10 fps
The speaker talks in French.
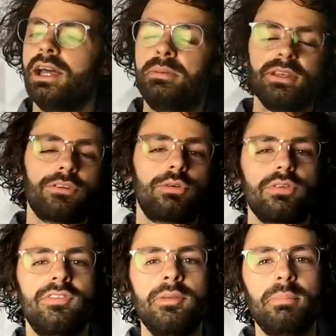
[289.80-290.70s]
eh bien,
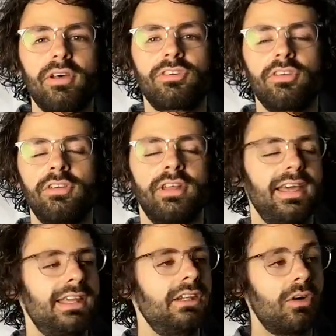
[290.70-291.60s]
sur 10 personnes
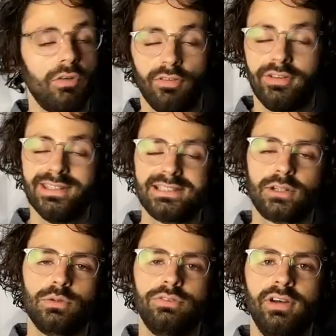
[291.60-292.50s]
ayant des
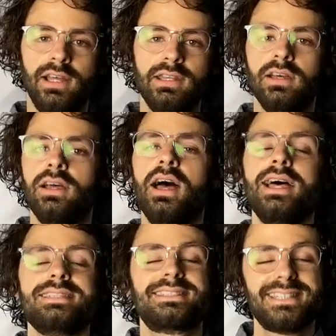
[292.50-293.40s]
acouphènes,
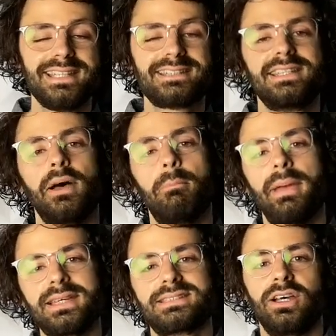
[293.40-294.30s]
7
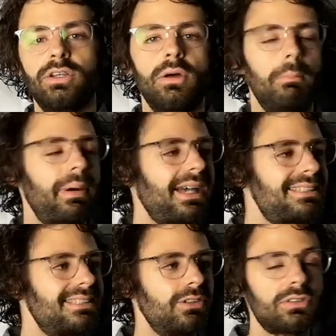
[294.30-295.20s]
personnes
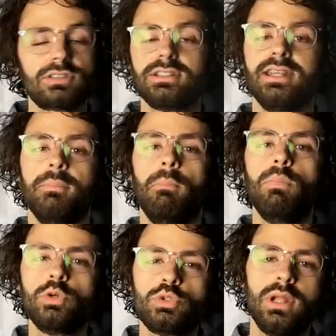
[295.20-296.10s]
présentent des
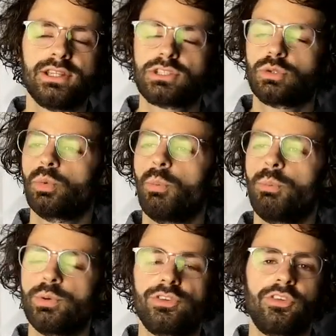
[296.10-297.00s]
modulations
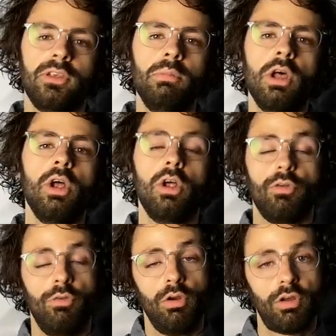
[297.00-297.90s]
possibles
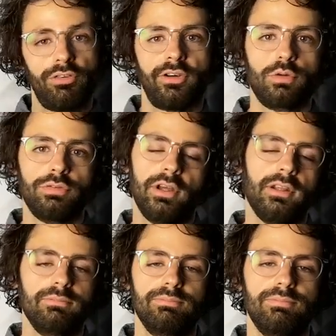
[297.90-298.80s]
de leurs
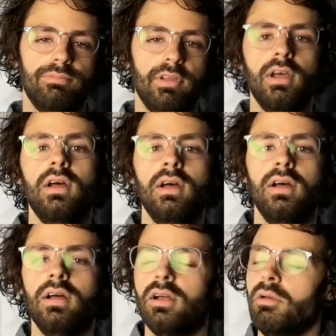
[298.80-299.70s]
acouphènes.
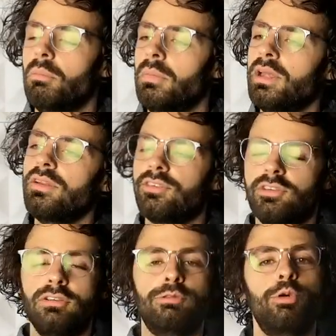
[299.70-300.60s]

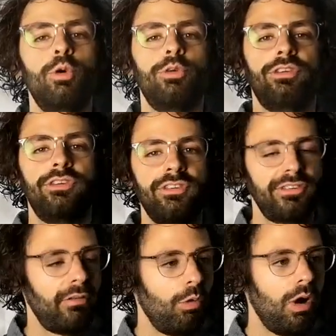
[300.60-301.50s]
Mais il faut aussi
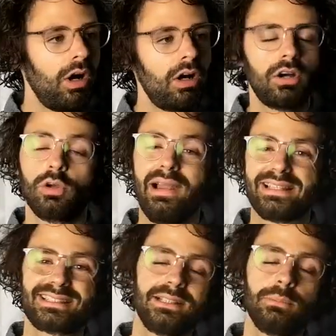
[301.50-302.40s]
savoir que
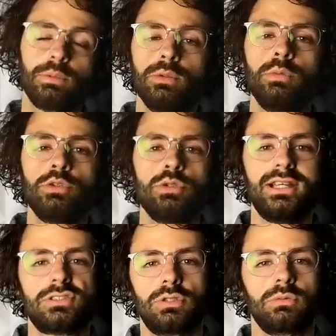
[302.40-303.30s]
la simple
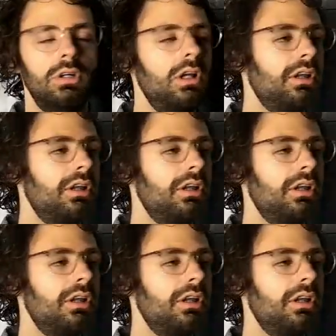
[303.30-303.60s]
modulation